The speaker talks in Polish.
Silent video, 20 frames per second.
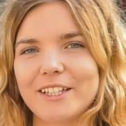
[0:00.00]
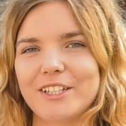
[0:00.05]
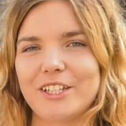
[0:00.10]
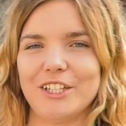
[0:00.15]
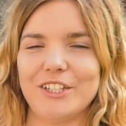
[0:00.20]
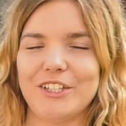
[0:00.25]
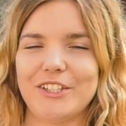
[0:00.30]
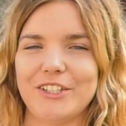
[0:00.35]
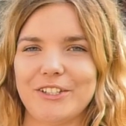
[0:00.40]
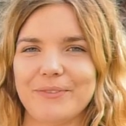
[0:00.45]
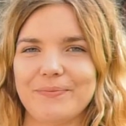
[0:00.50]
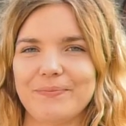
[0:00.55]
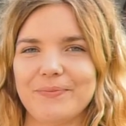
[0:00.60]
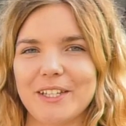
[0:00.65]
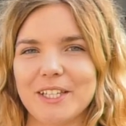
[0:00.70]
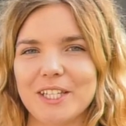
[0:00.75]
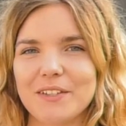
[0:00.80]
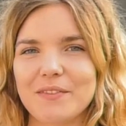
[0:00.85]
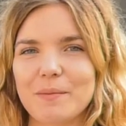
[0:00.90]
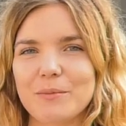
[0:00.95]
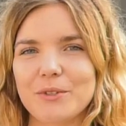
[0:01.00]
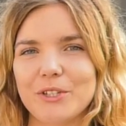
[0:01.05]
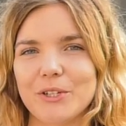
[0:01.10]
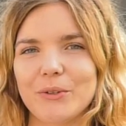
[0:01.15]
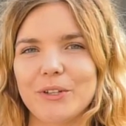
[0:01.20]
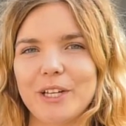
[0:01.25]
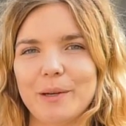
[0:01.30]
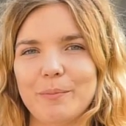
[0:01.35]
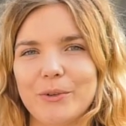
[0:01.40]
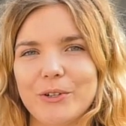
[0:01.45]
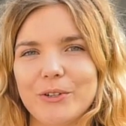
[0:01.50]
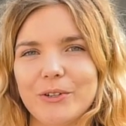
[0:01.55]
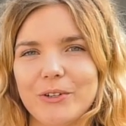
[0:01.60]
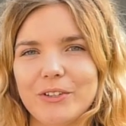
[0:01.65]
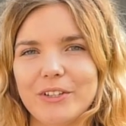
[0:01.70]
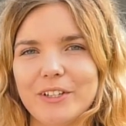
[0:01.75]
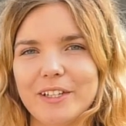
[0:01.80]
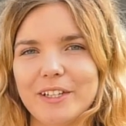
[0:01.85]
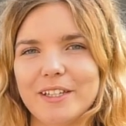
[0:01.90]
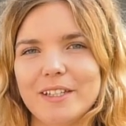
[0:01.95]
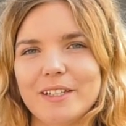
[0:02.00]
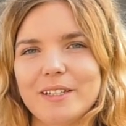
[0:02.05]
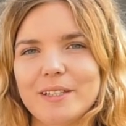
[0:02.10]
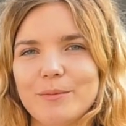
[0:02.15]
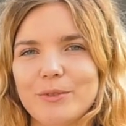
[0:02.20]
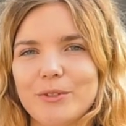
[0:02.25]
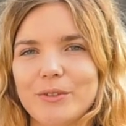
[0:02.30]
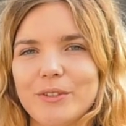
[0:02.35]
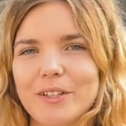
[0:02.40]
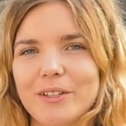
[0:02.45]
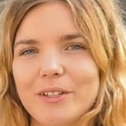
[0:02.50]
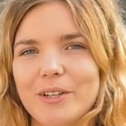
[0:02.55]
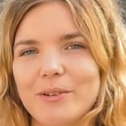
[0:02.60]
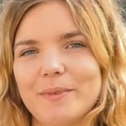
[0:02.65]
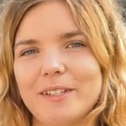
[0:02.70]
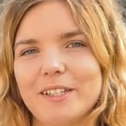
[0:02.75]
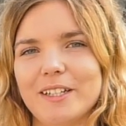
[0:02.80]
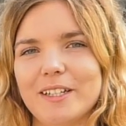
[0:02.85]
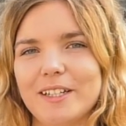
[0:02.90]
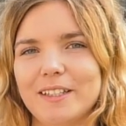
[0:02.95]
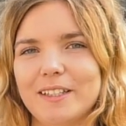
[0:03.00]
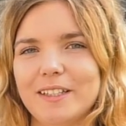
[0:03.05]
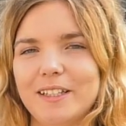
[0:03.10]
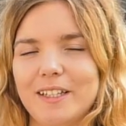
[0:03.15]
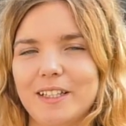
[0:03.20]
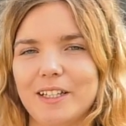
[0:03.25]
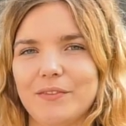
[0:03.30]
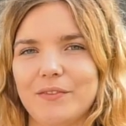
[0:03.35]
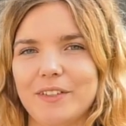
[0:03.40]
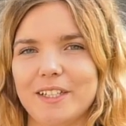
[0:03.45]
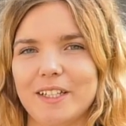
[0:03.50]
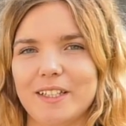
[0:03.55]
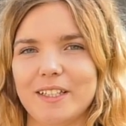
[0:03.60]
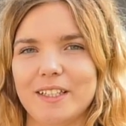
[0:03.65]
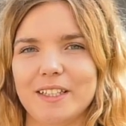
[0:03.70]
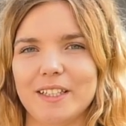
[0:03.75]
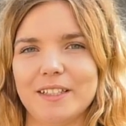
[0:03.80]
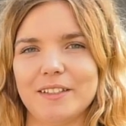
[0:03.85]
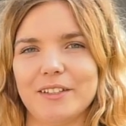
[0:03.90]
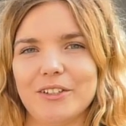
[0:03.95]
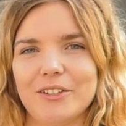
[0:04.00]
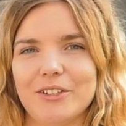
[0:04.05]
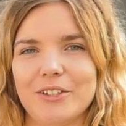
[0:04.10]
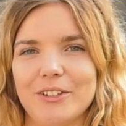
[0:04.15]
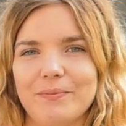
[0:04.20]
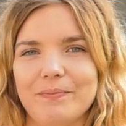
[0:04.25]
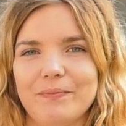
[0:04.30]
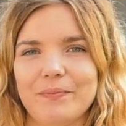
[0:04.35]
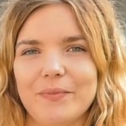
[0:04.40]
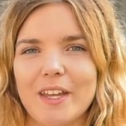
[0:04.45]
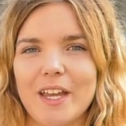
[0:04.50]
Cześć, nazywam się Julia Pokorny i jestem studentką energetyki na Wydziale Elektrycznym.